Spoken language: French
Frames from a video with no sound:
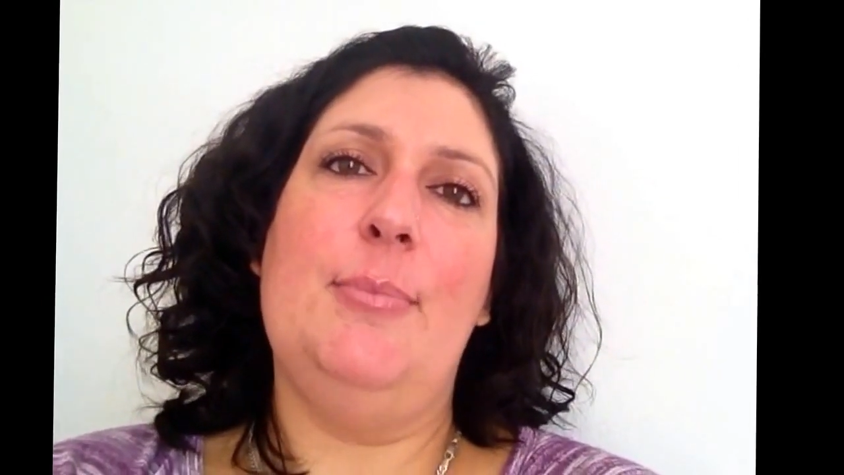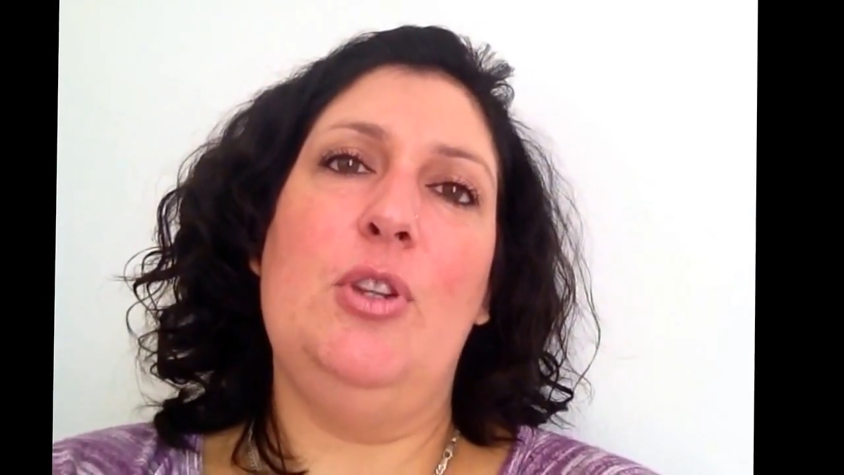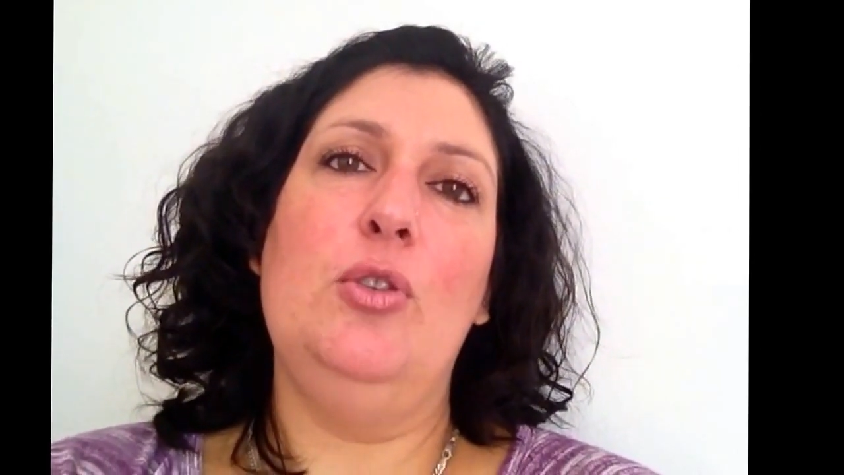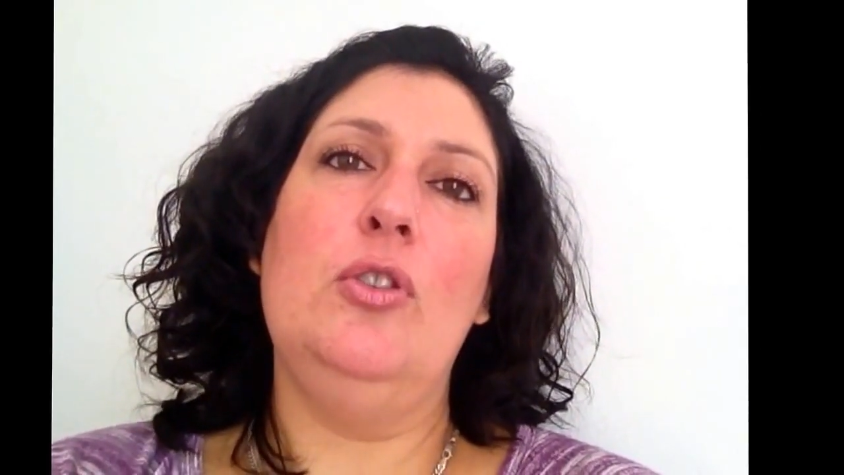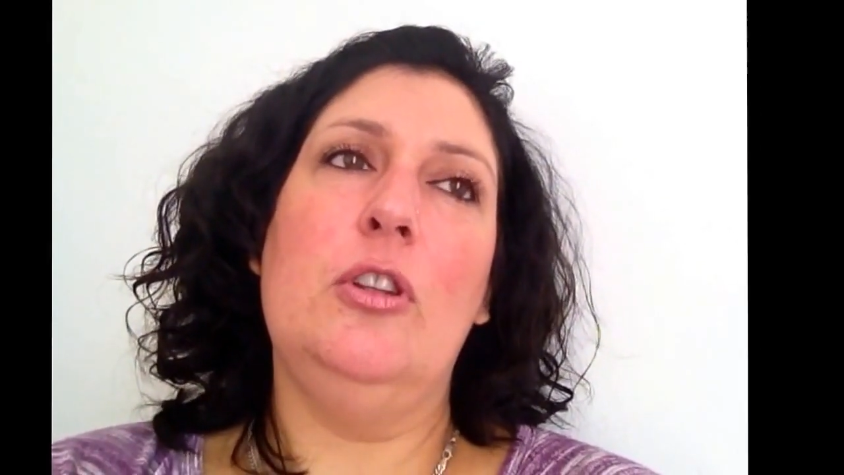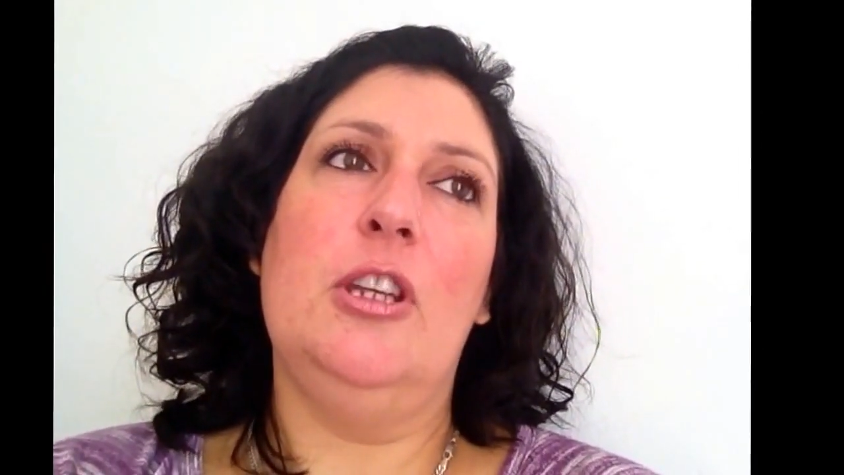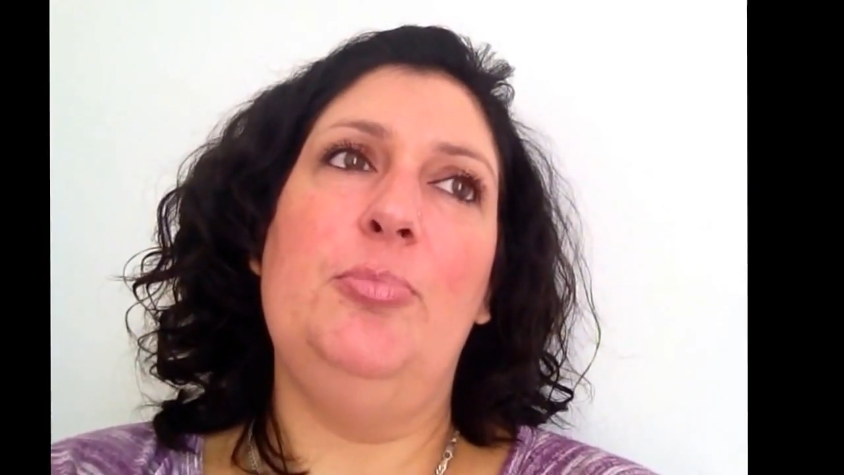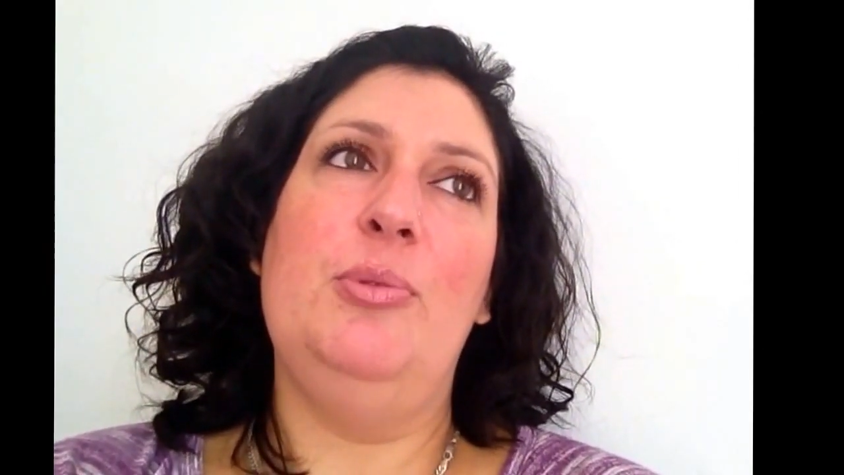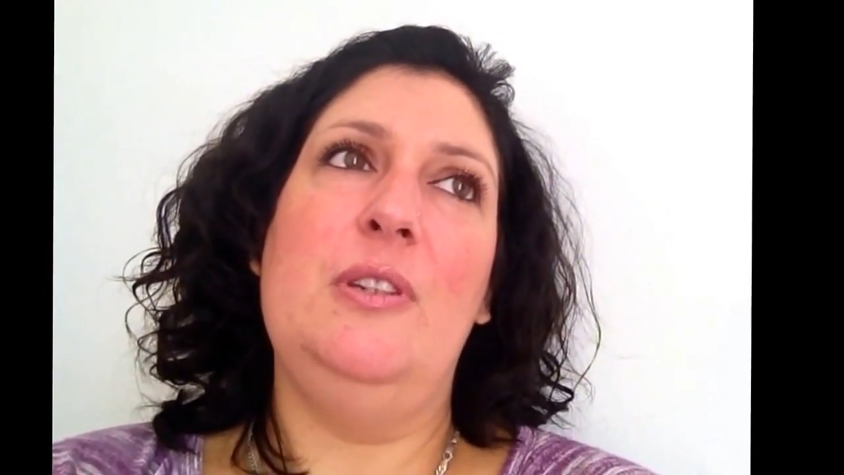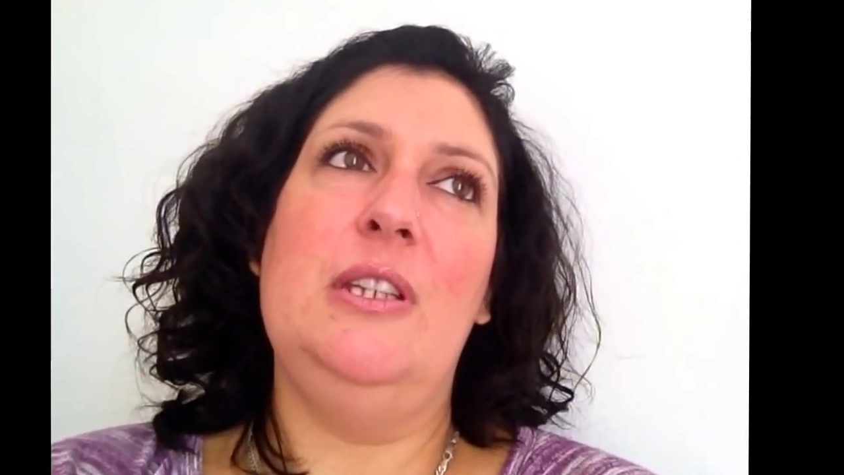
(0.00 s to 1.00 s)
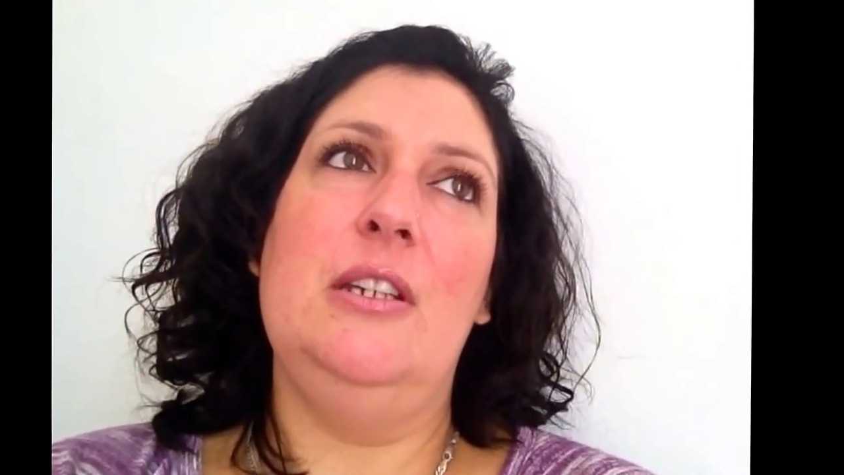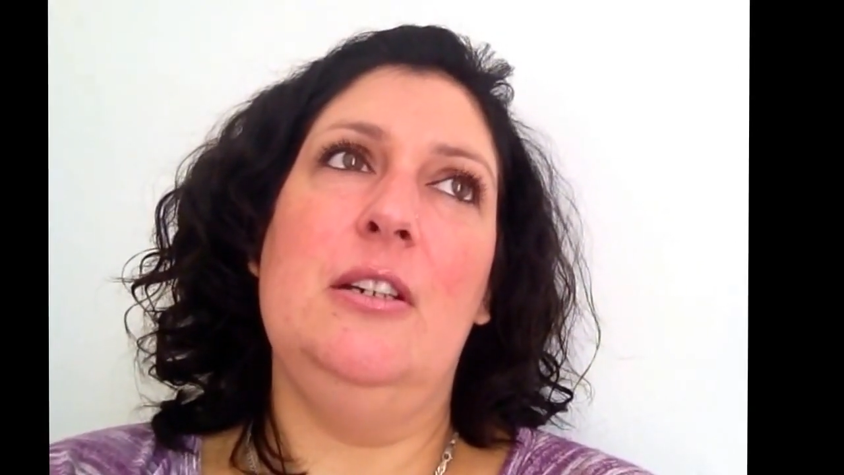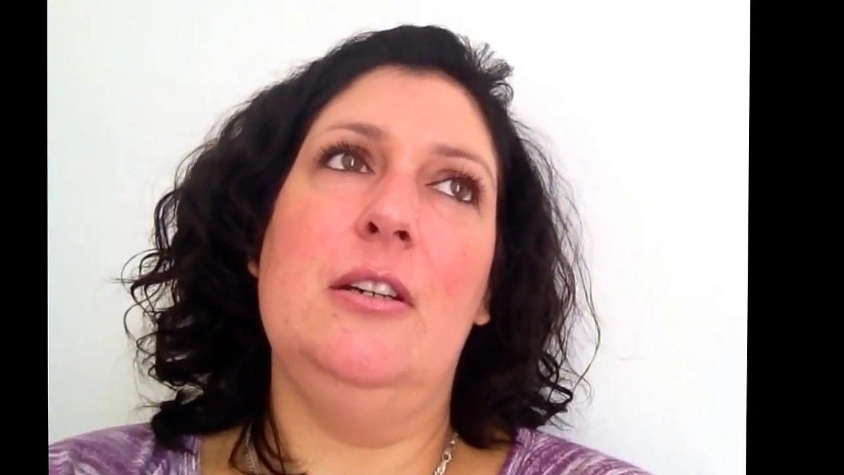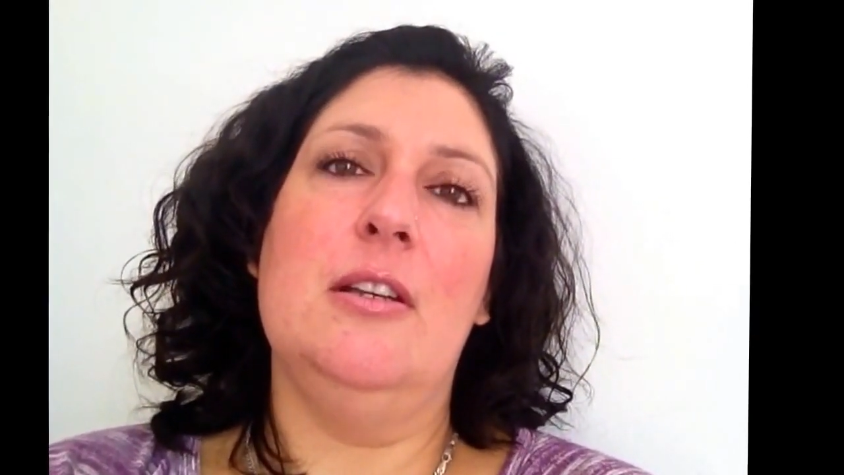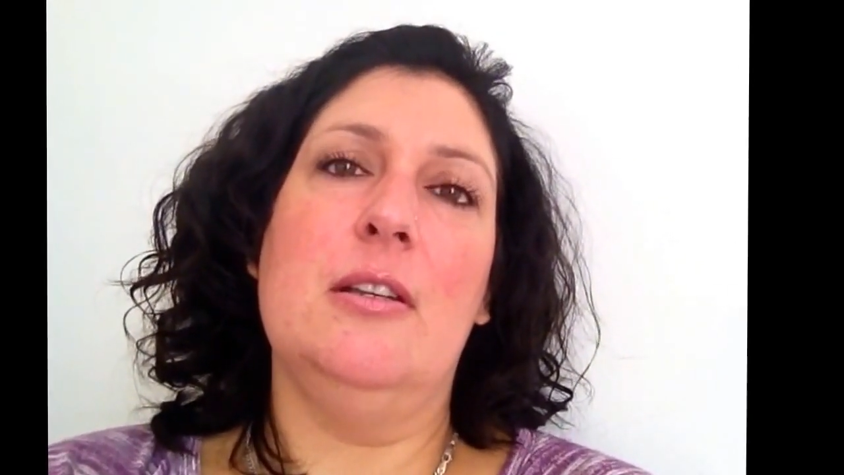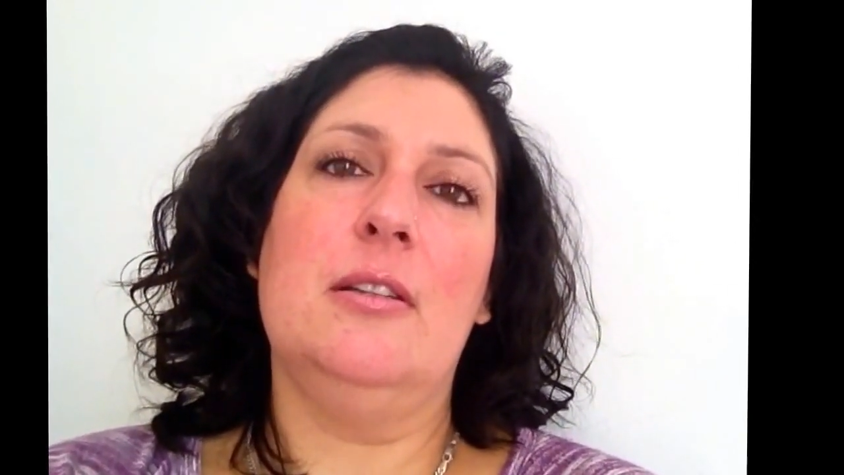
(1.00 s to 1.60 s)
minutes. Et puis, euh,